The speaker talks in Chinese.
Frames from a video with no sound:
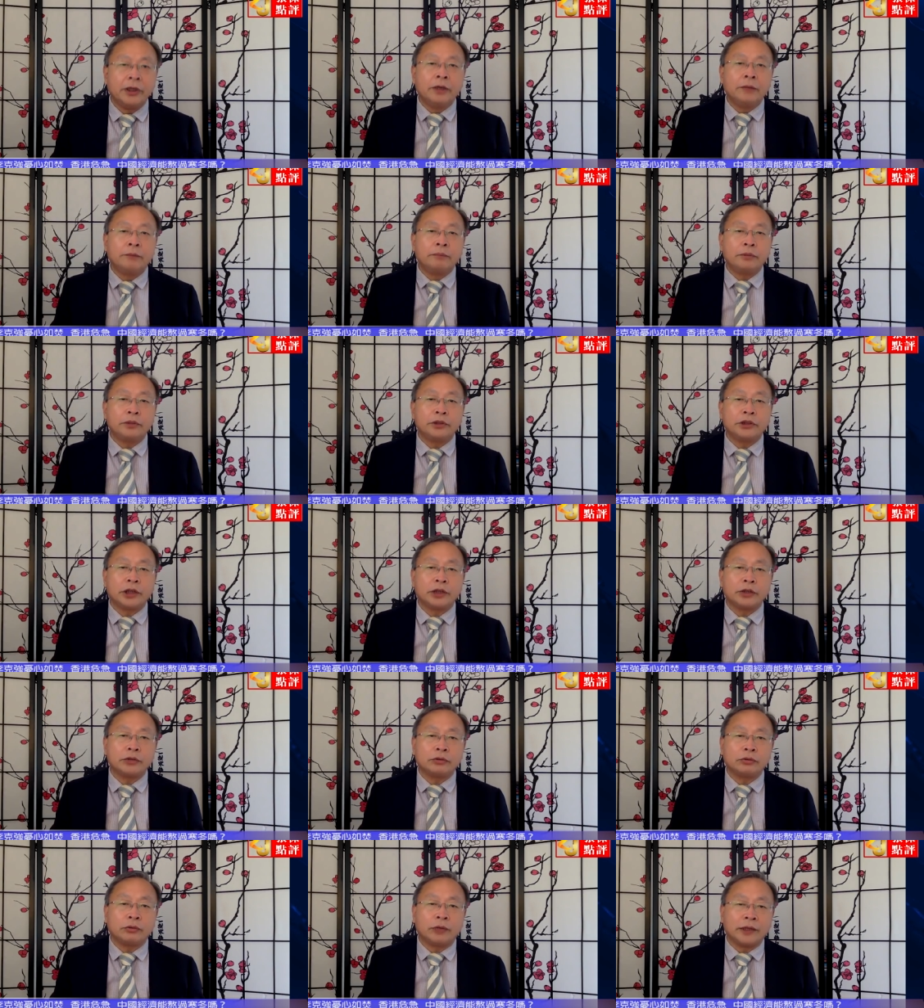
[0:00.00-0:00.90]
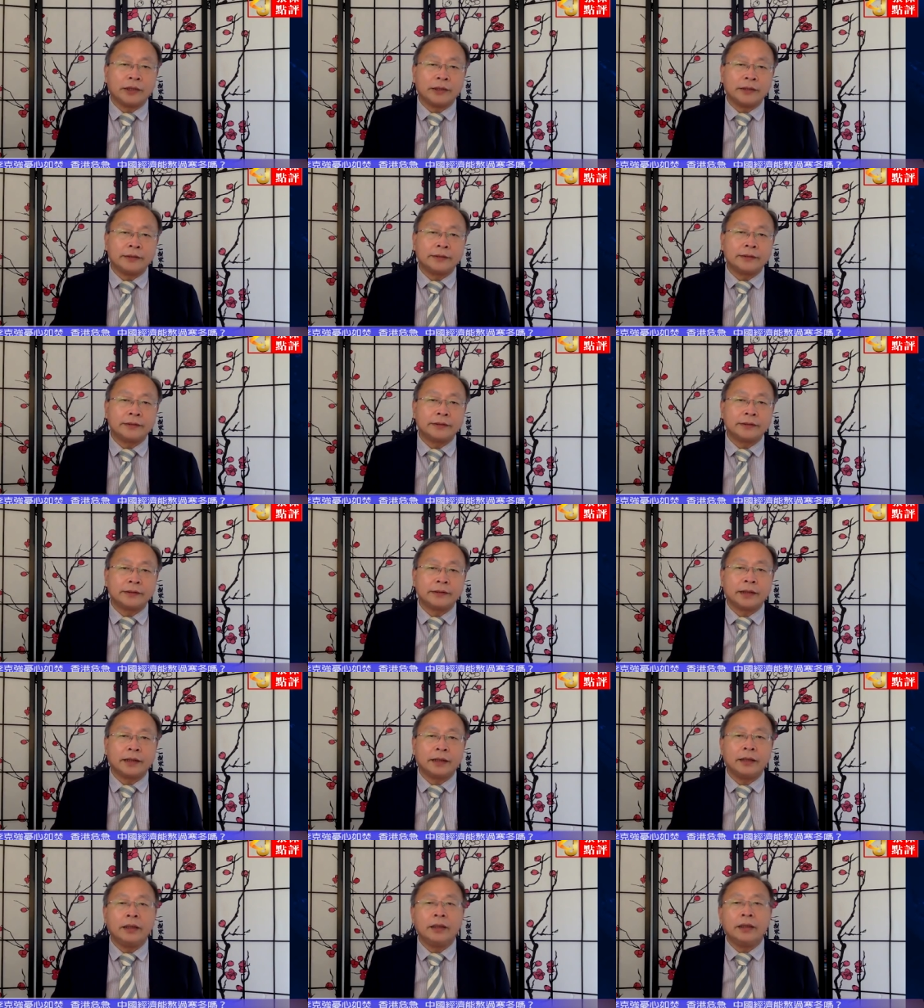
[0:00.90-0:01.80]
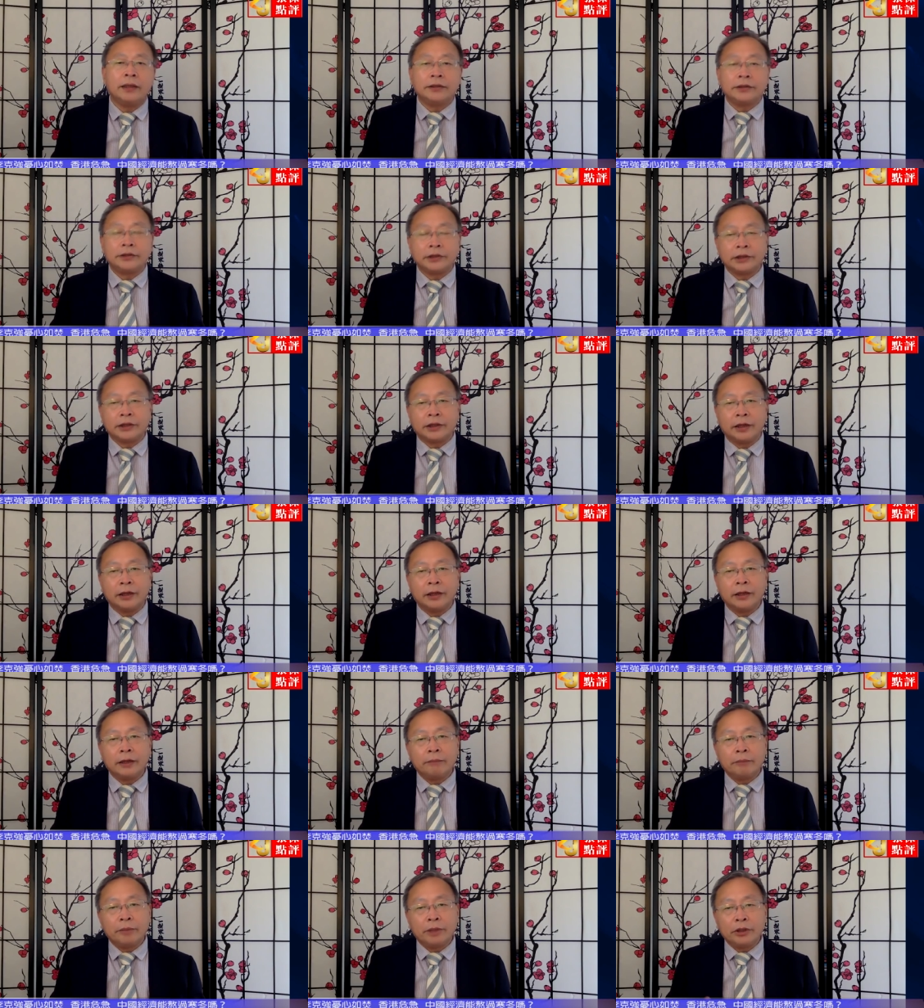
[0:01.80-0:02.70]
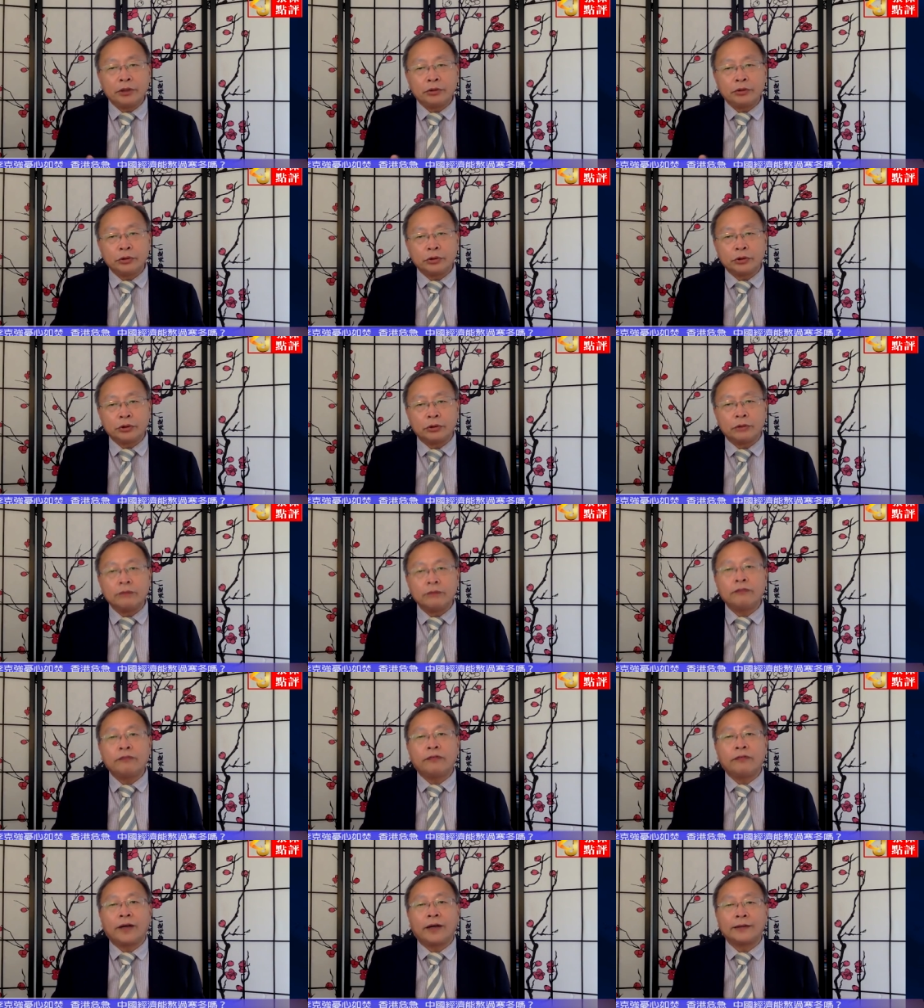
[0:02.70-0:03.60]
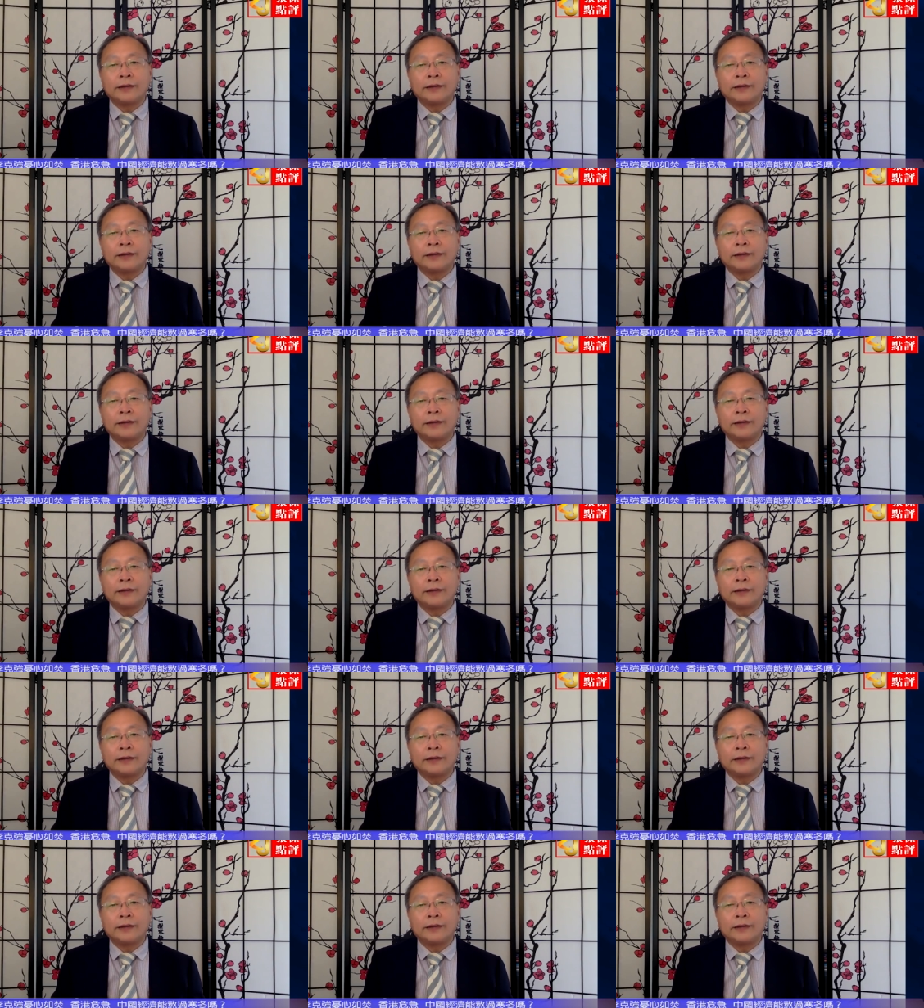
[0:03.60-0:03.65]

不想转移资产？这个必须从法